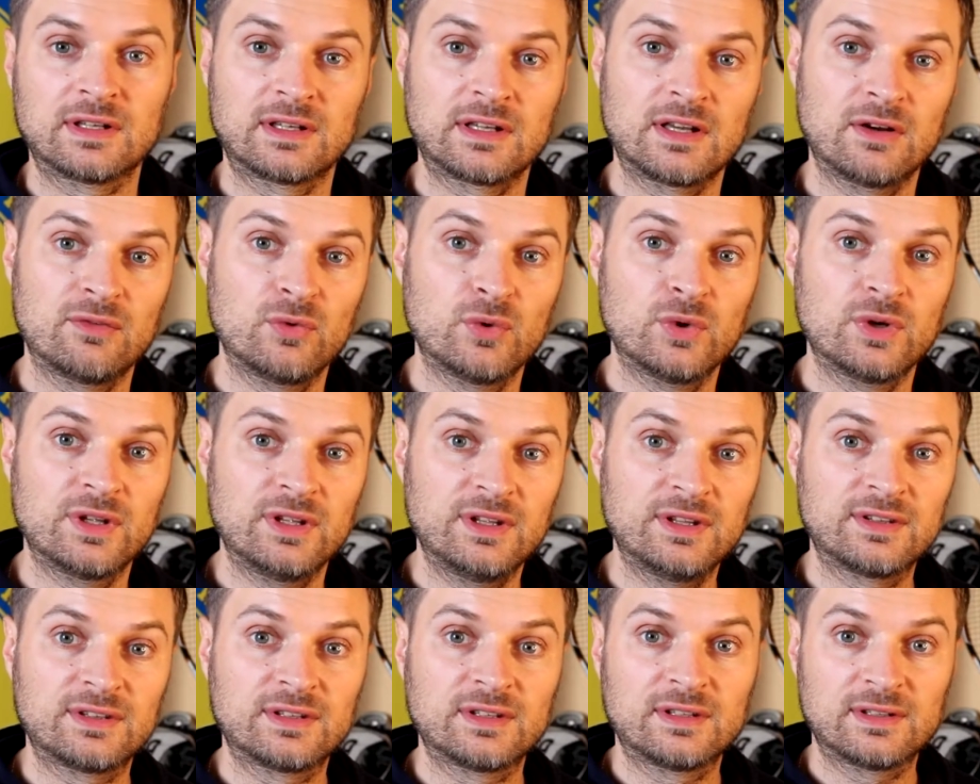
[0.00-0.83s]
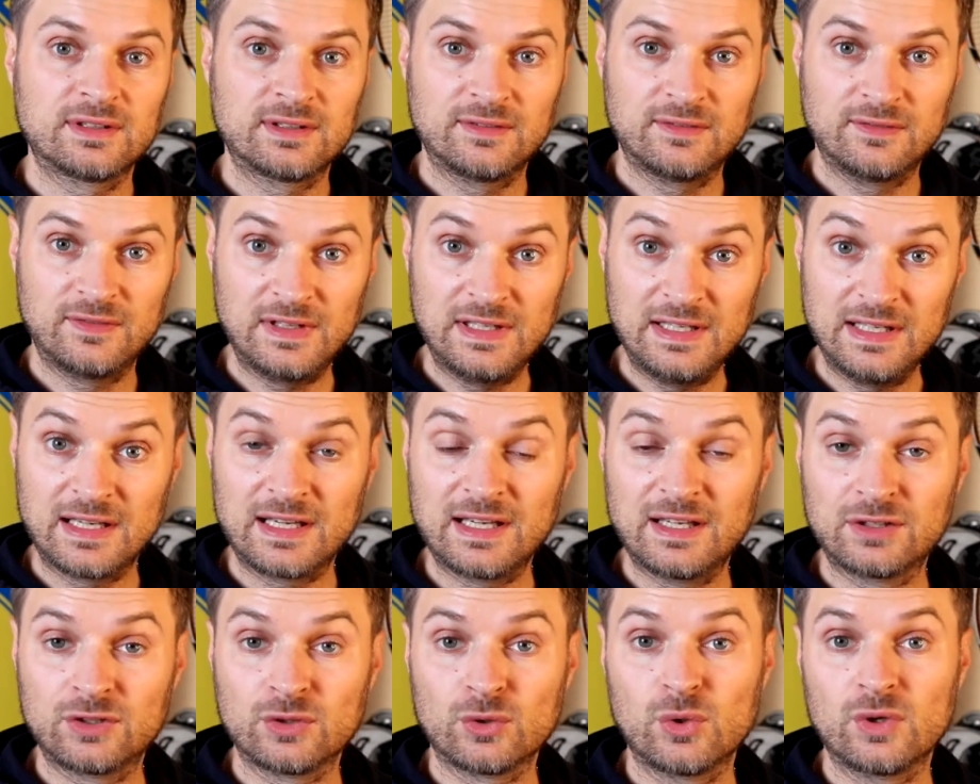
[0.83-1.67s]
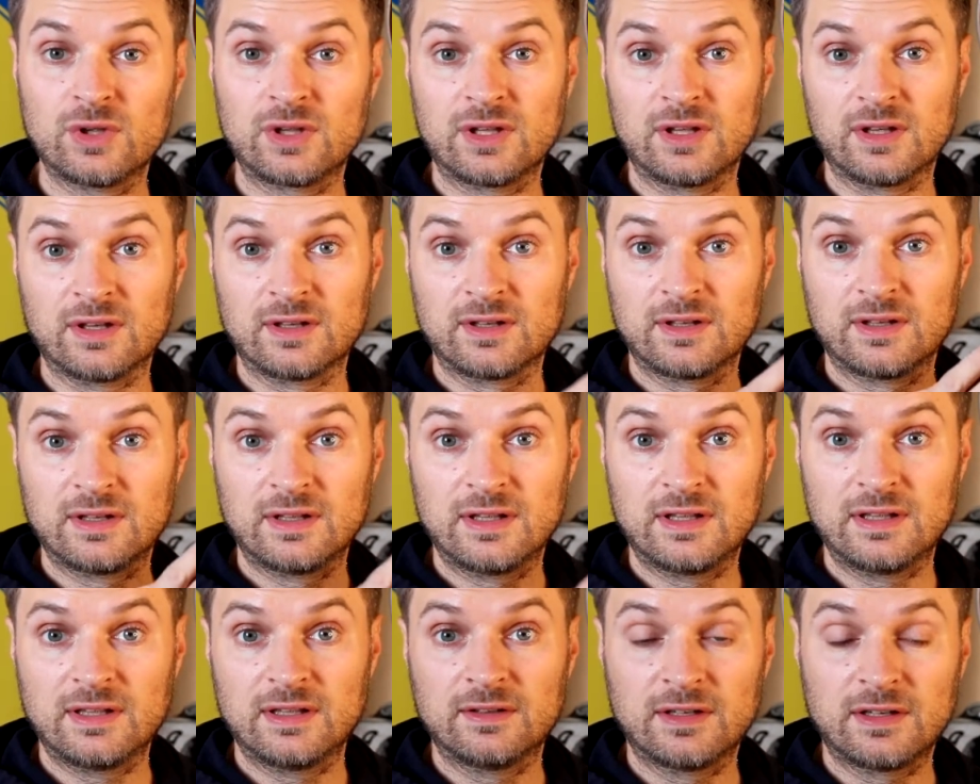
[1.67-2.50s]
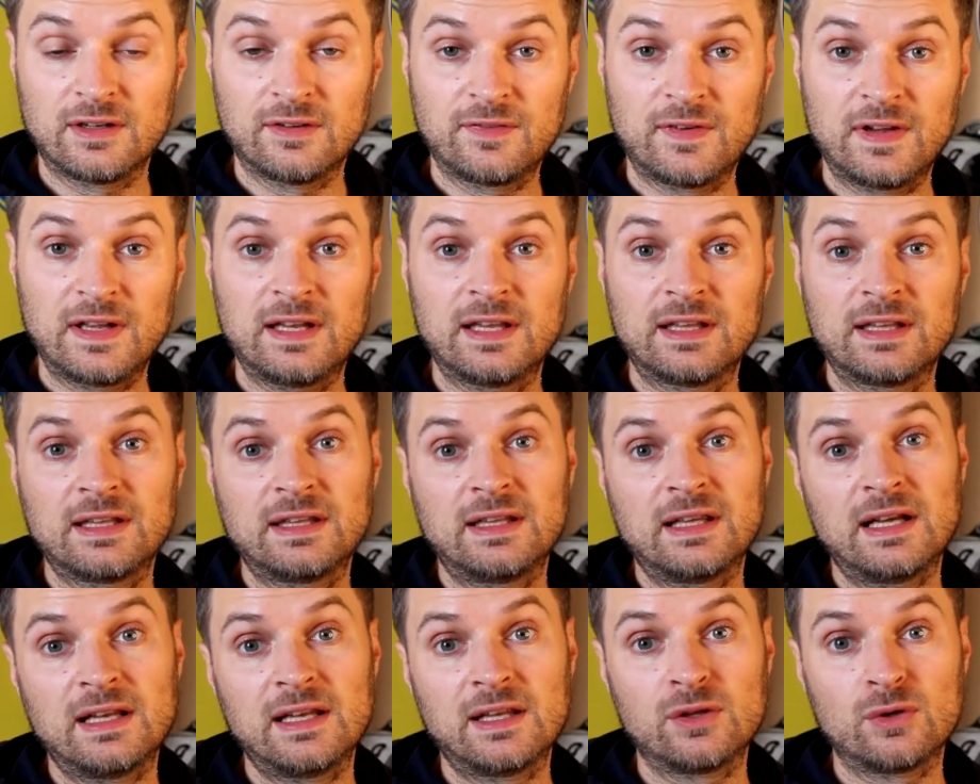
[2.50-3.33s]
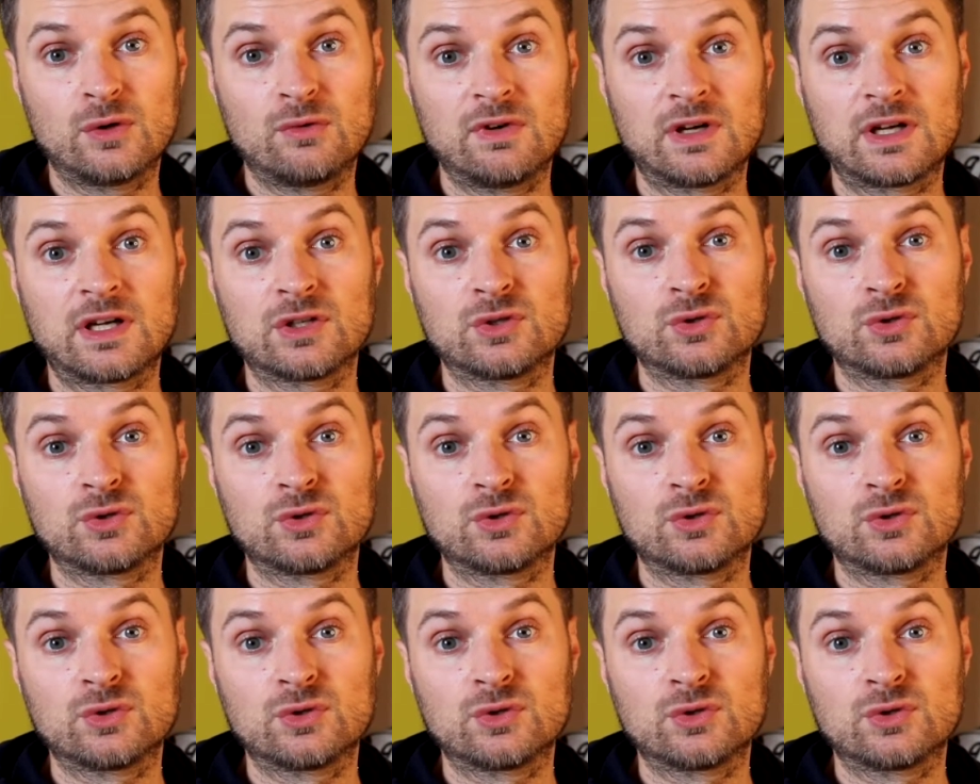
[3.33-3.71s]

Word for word: кого из великой тройки Рафаэля Надаля, Новака